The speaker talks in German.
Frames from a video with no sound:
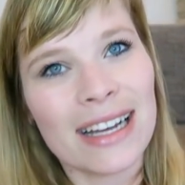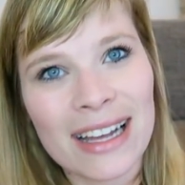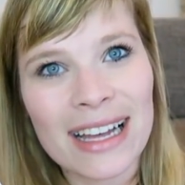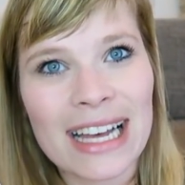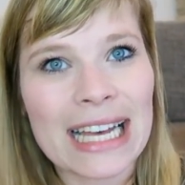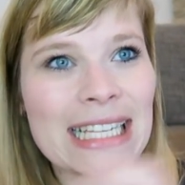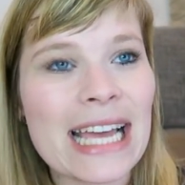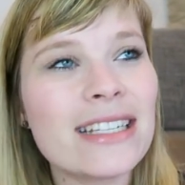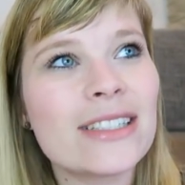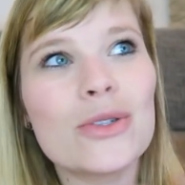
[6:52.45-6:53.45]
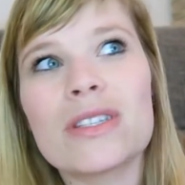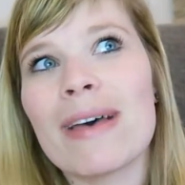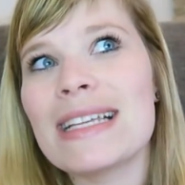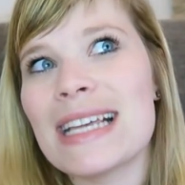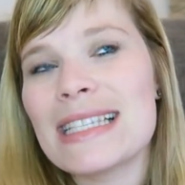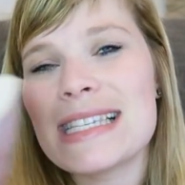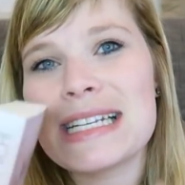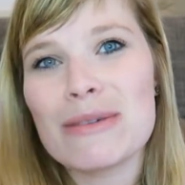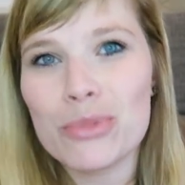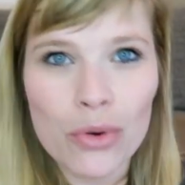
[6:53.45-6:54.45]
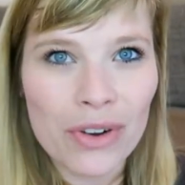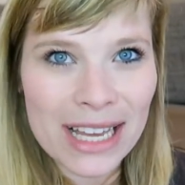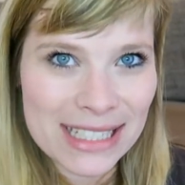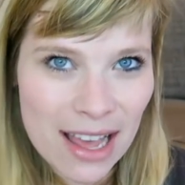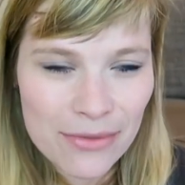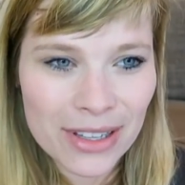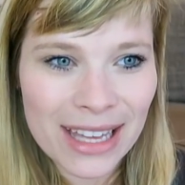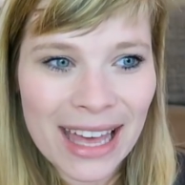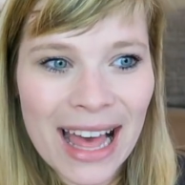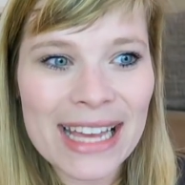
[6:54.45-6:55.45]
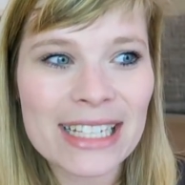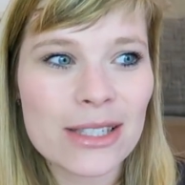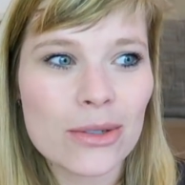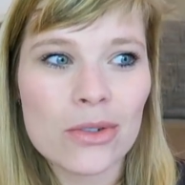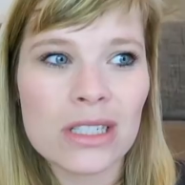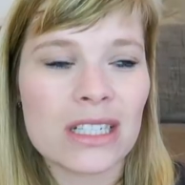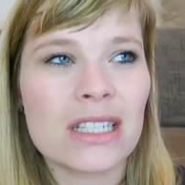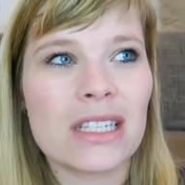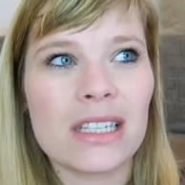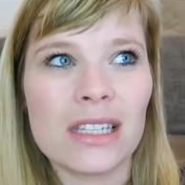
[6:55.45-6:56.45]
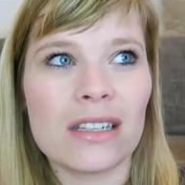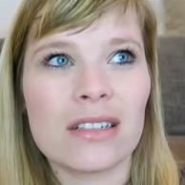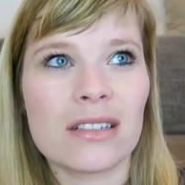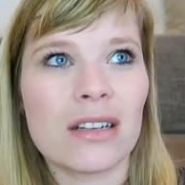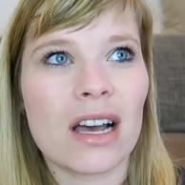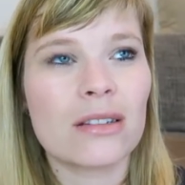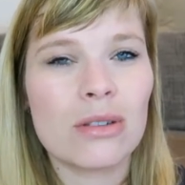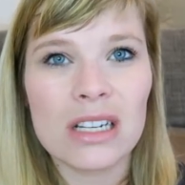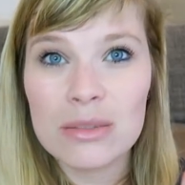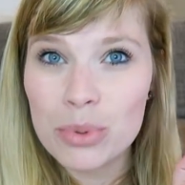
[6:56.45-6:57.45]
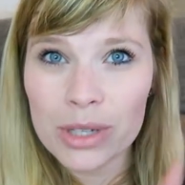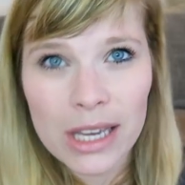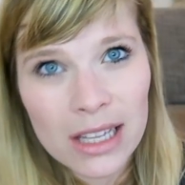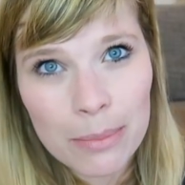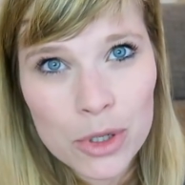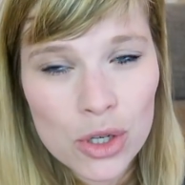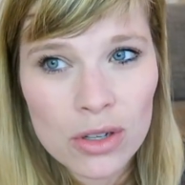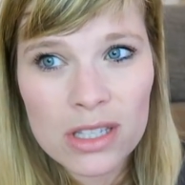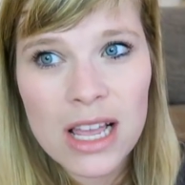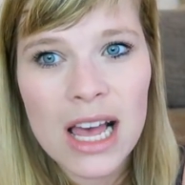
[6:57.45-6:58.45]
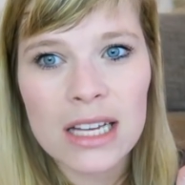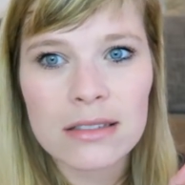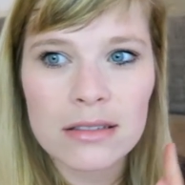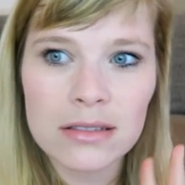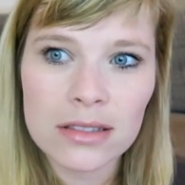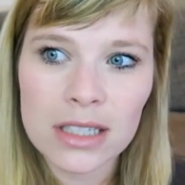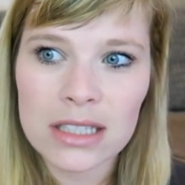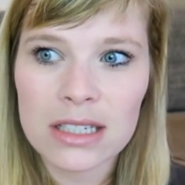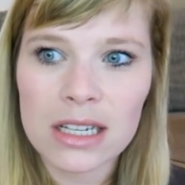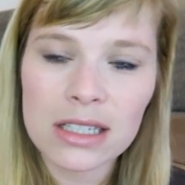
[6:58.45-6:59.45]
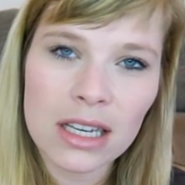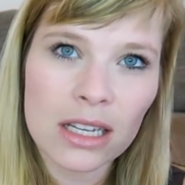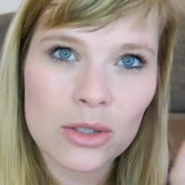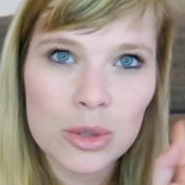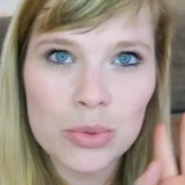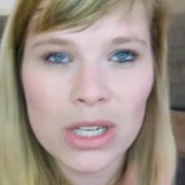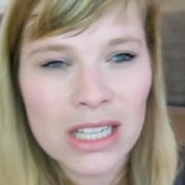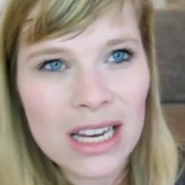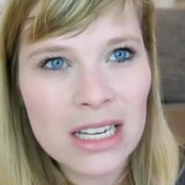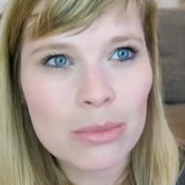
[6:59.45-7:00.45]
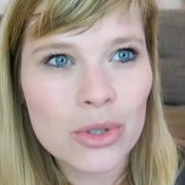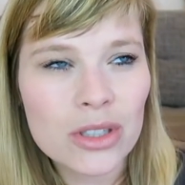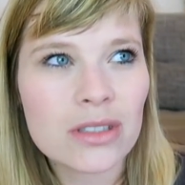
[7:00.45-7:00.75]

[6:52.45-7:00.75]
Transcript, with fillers: ah, da hätten so zwei Sätze in dem Buch vielleicht einfach gereicht, so dass sie ihr aktuelles Projekt abgeschlossen hat und jetzt halt kein neues Projekt annehmen